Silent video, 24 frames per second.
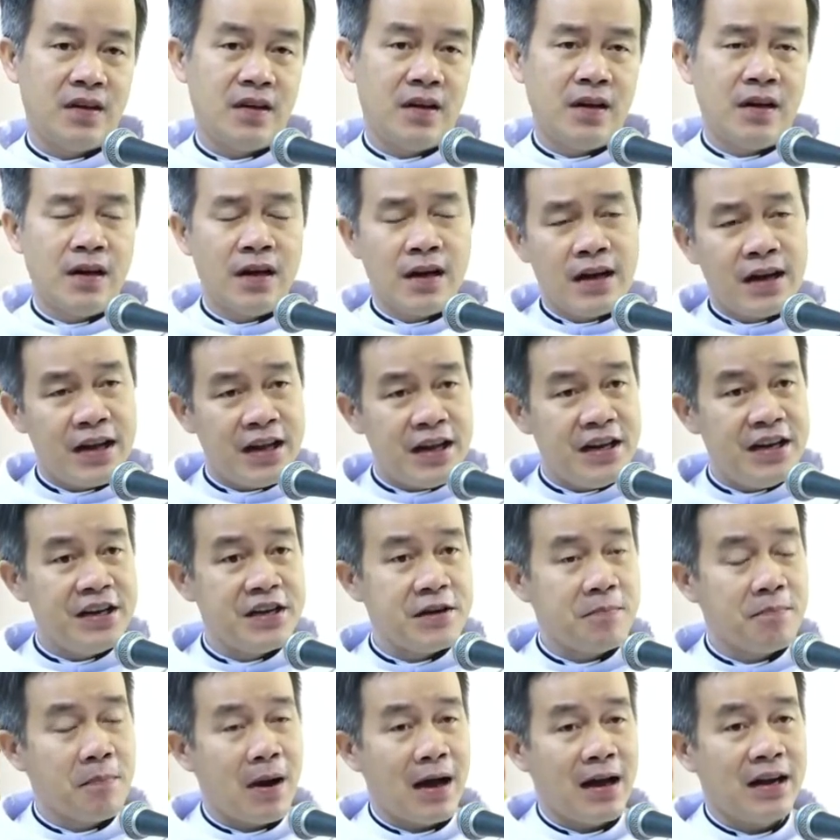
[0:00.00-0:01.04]
Khi
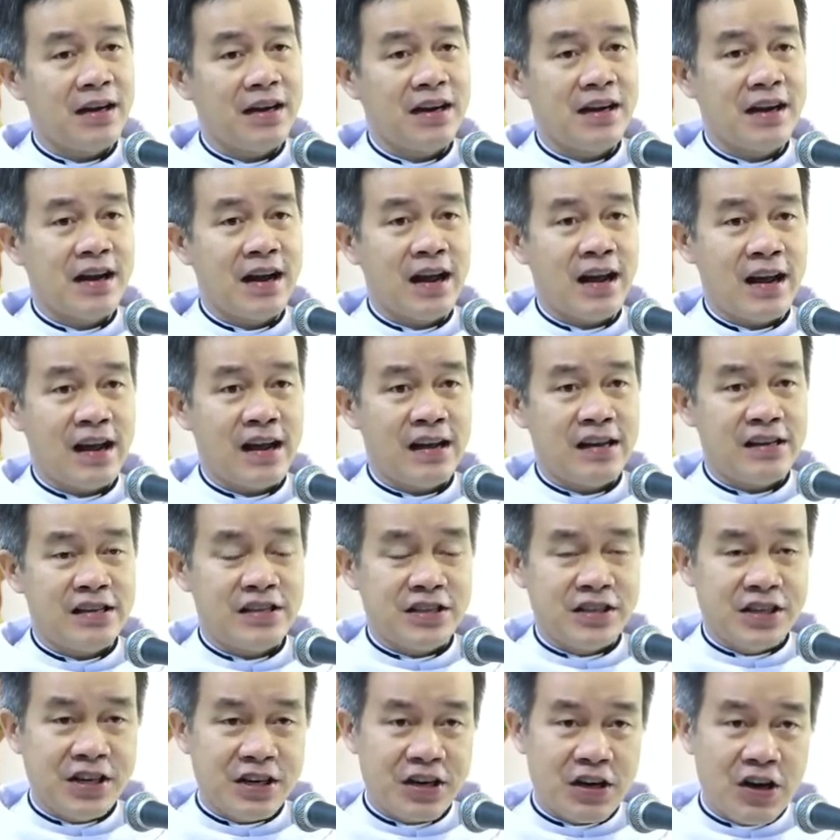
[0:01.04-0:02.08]
Đức Maria
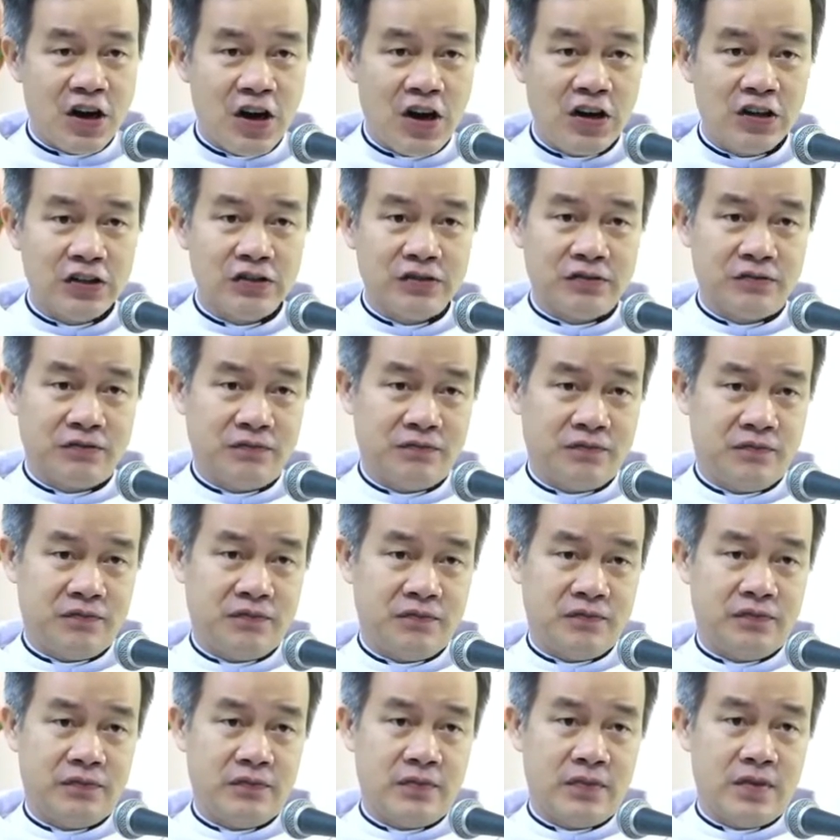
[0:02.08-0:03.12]
sinh con,
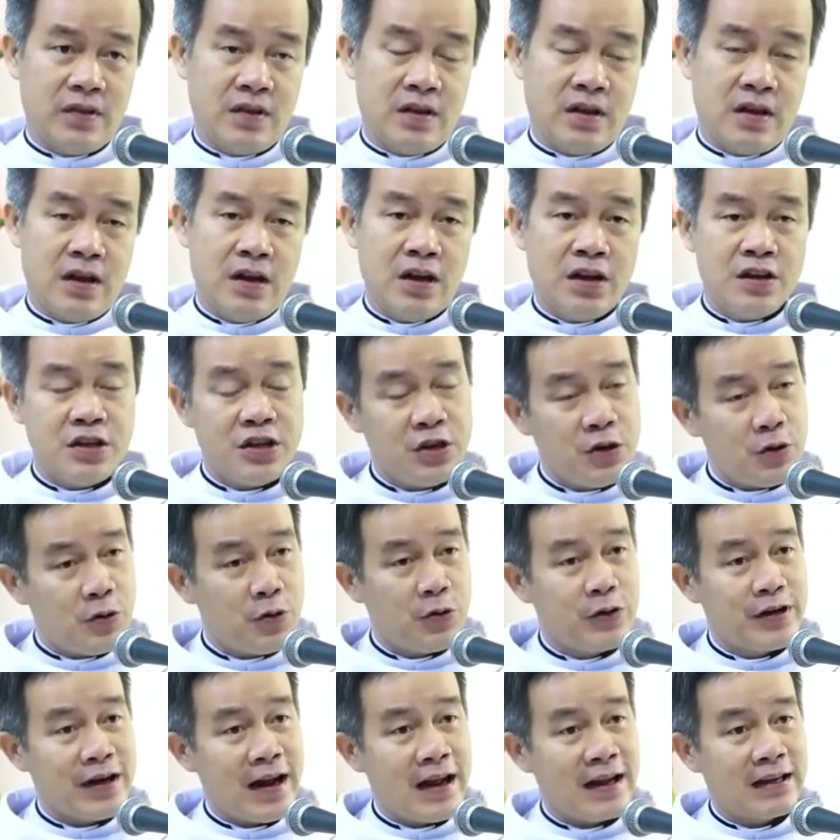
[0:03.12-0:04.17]
dù
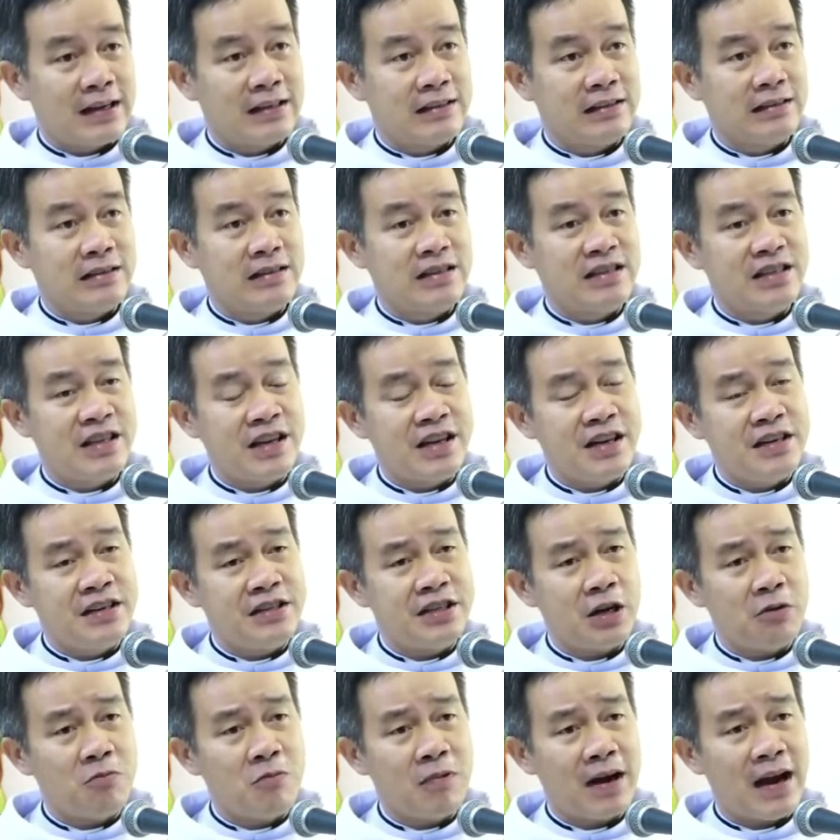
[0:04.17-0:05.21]
rằng sinh
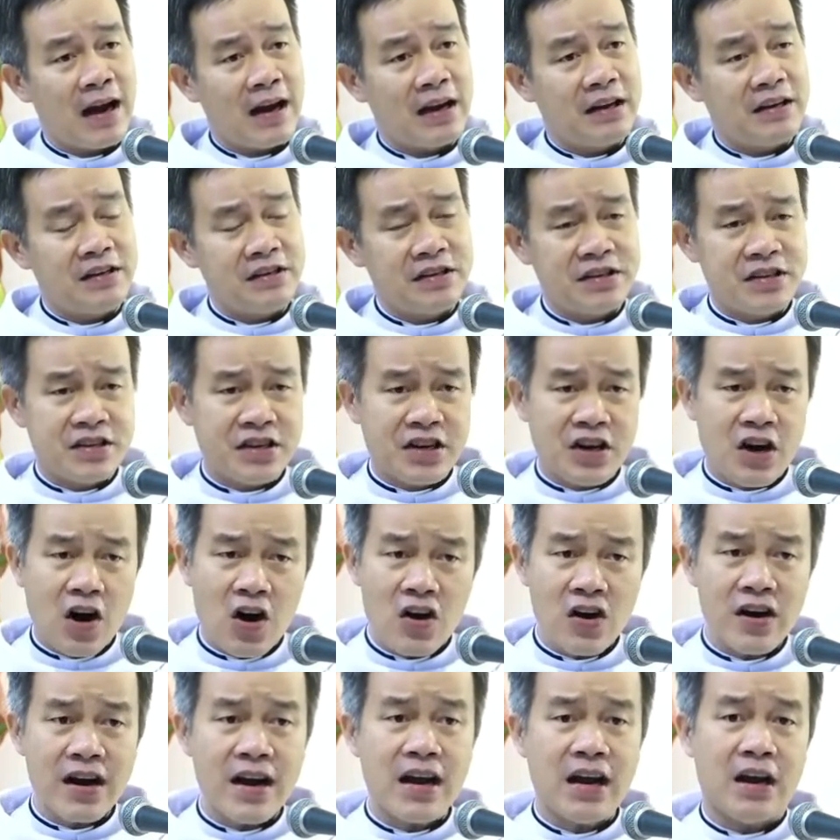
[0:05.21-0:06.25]
trong cảnh
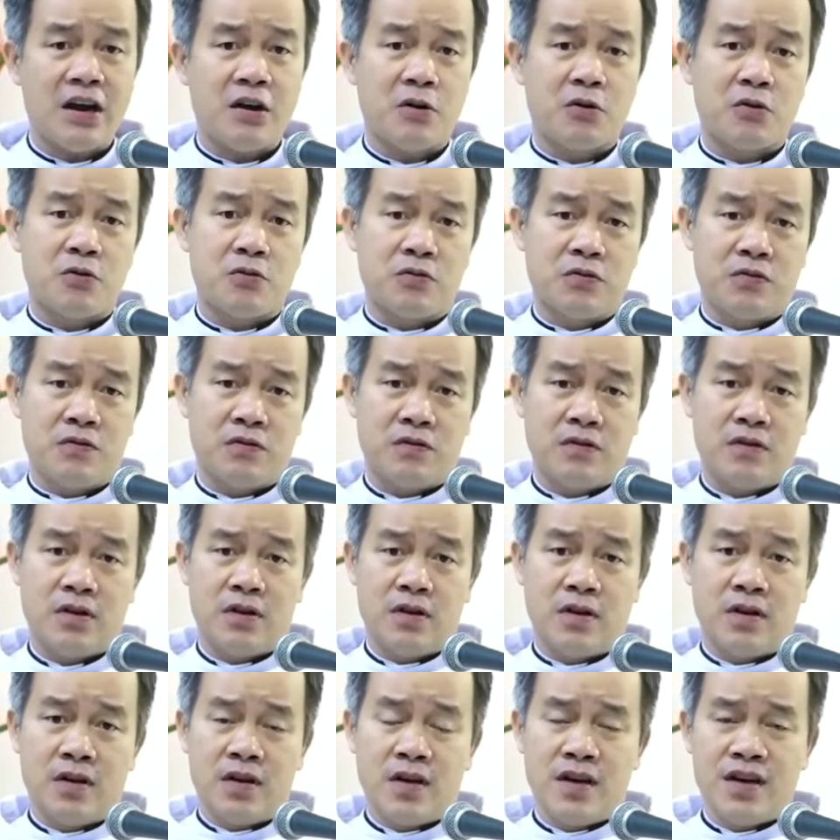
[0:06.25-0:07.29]
khó nghèo,
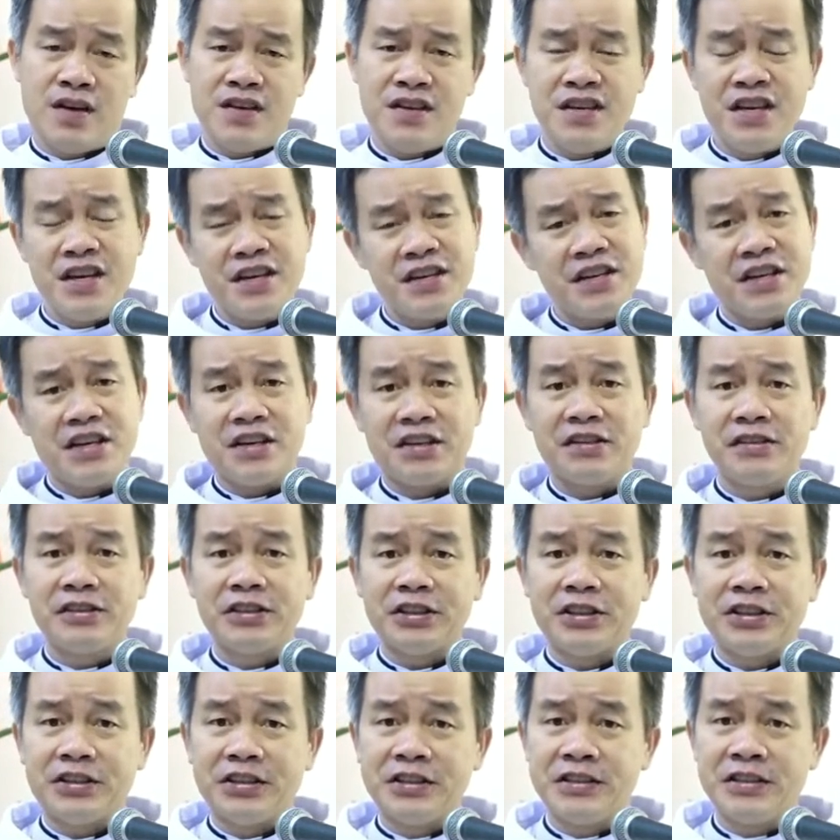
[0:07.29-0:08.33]
nhưng những
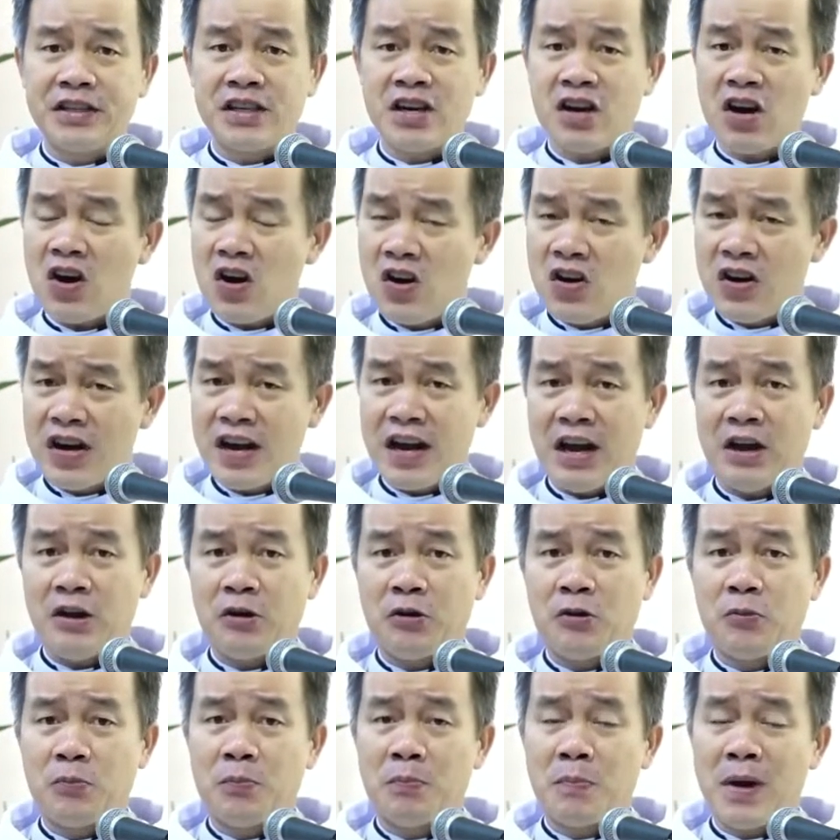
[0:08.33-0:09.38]
tưởng khó
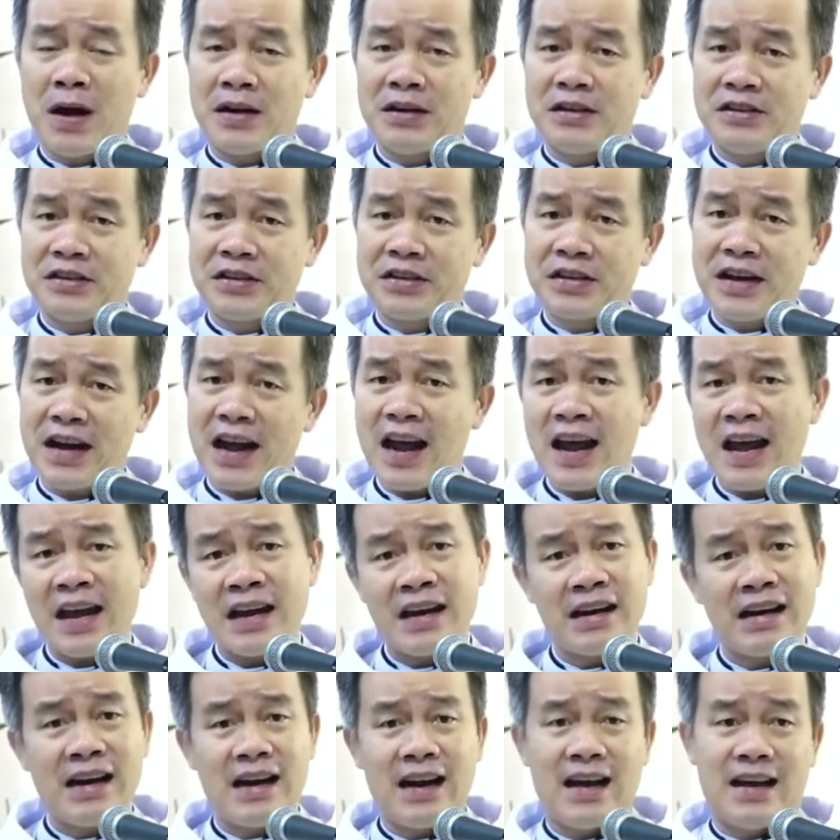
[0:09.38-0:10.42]
nghèo mà được
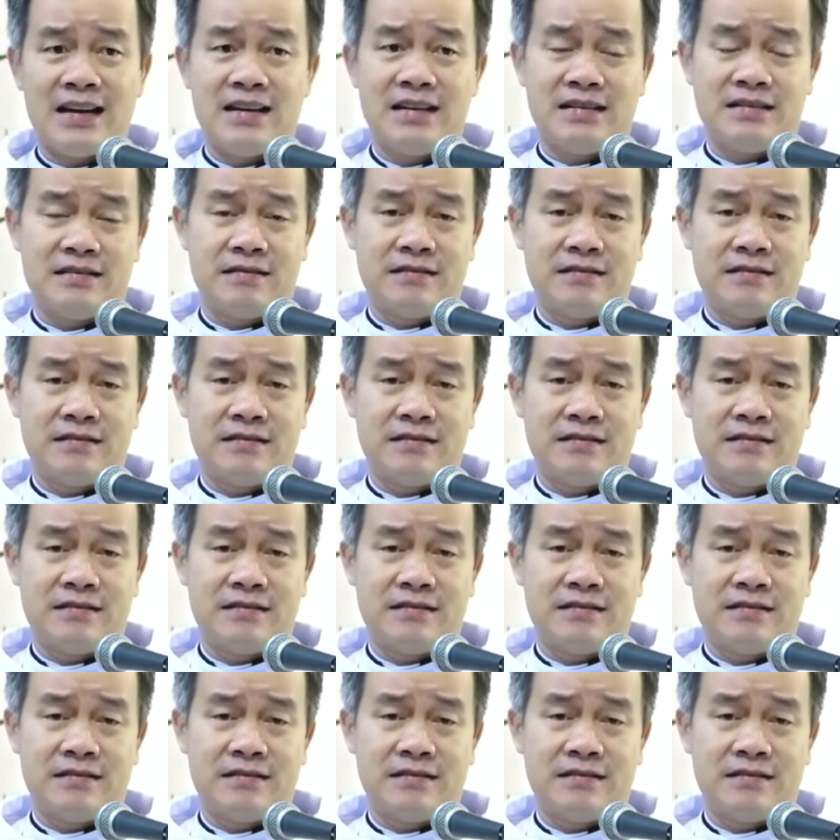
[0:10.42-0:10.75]
an lành